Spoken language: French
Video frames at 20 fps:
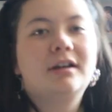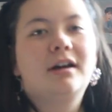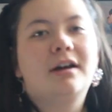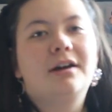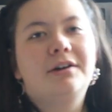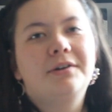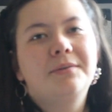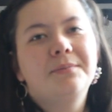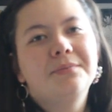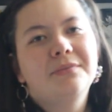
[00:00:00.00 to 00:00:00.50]

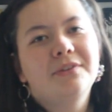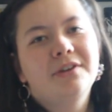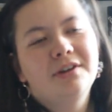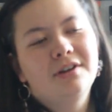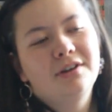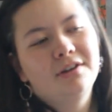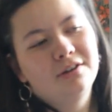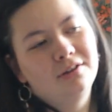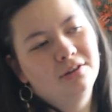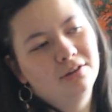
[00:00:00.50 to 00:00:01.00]
Hein.
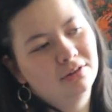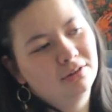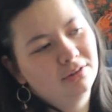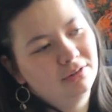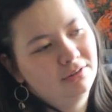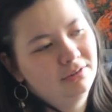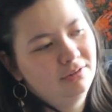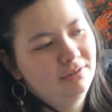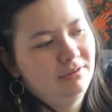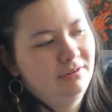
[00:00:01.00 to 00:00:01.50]

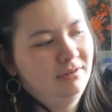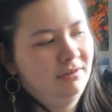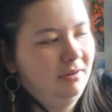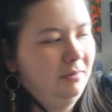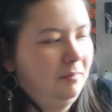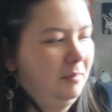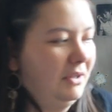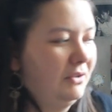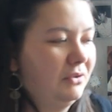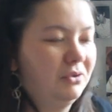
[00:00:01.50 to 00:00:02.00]

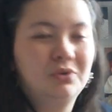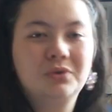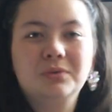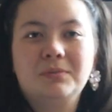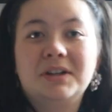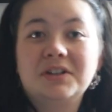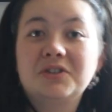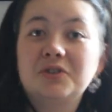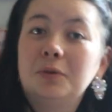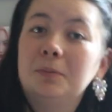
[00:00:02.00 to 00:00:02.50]
Euh, parce que
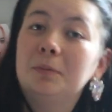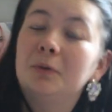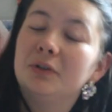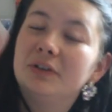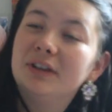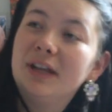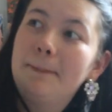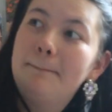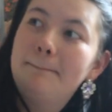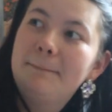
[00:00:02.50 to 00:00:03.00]
ma
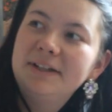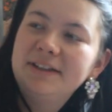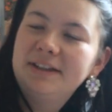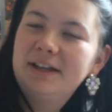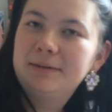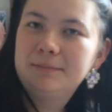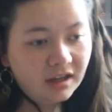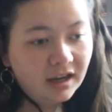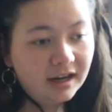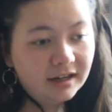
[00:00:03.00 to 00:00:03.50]
chambre n'a pas
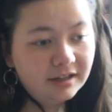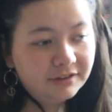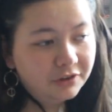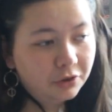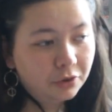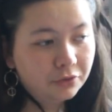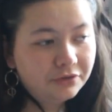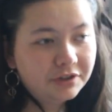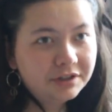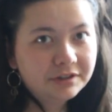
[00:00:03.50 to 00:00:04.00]
d'âme. Elle était
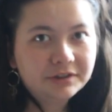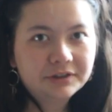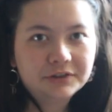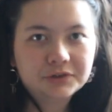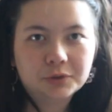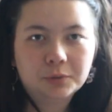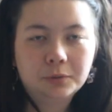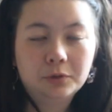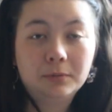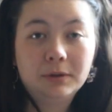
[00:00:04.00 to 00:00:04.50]
refaite, hein,
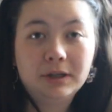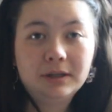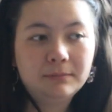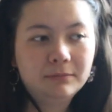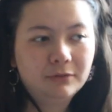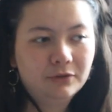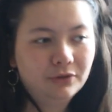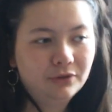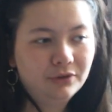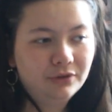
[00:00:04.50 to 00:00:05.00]
sans
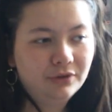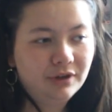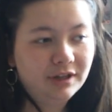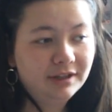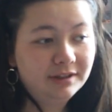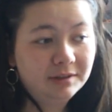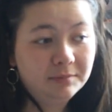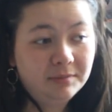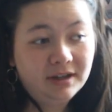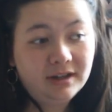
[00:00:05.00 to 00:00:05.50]
problème, euh, elle
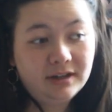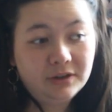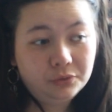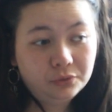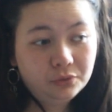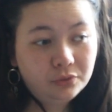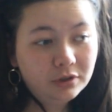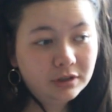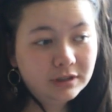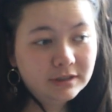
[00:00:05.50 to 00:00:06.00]
était belle et
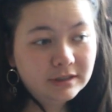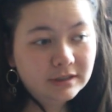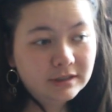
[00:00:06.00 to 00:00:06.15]
tout.